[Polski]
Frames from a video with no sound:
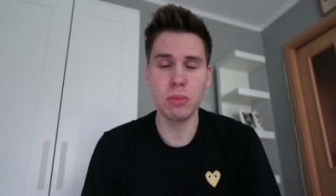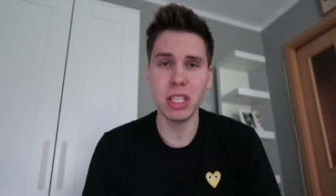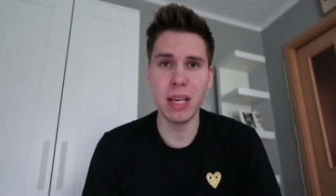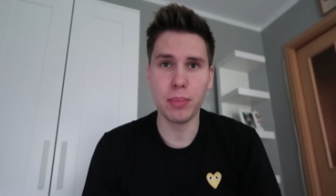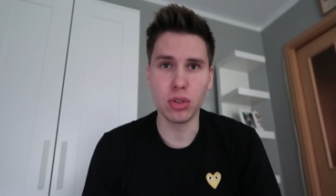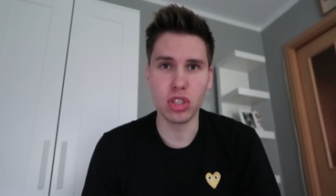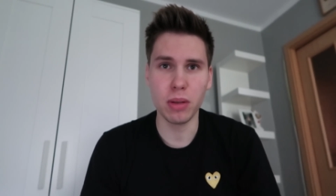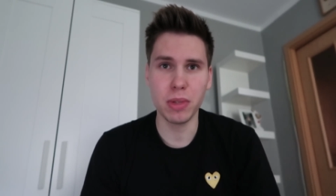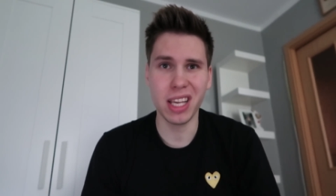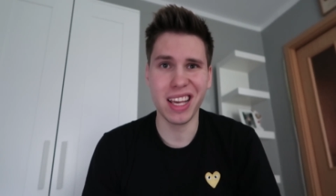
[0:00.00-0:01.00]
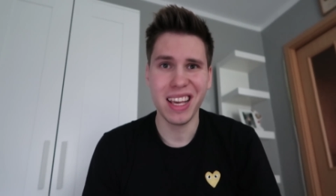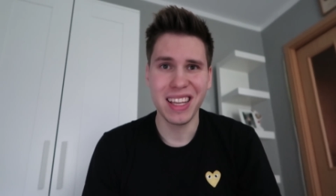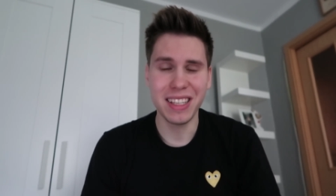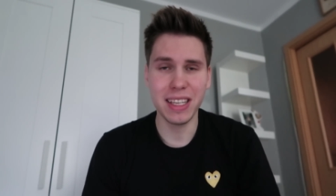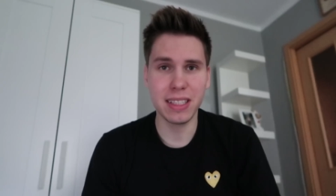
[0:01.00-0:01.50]
żeby niepotrzebnie
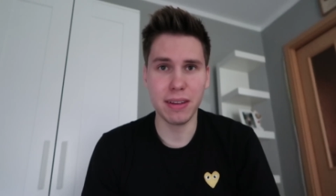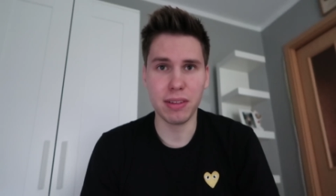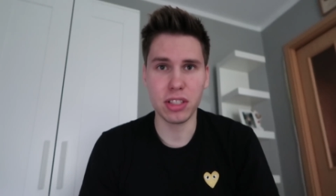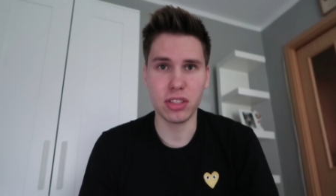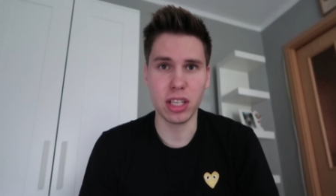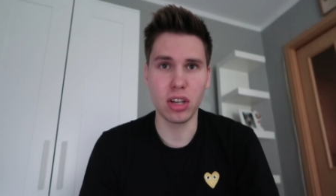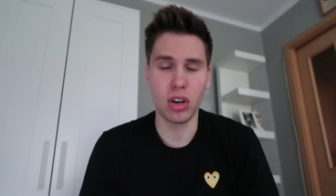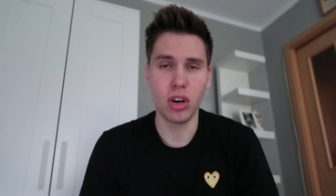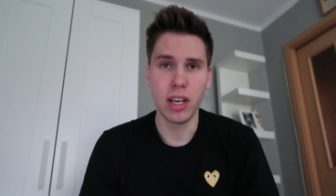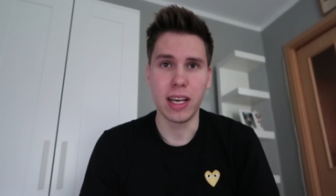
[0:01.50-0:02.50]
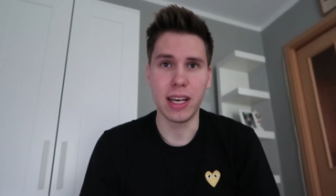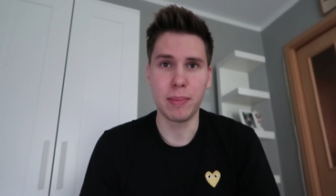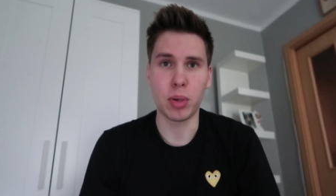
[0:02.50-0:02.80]
nie dawać tego e,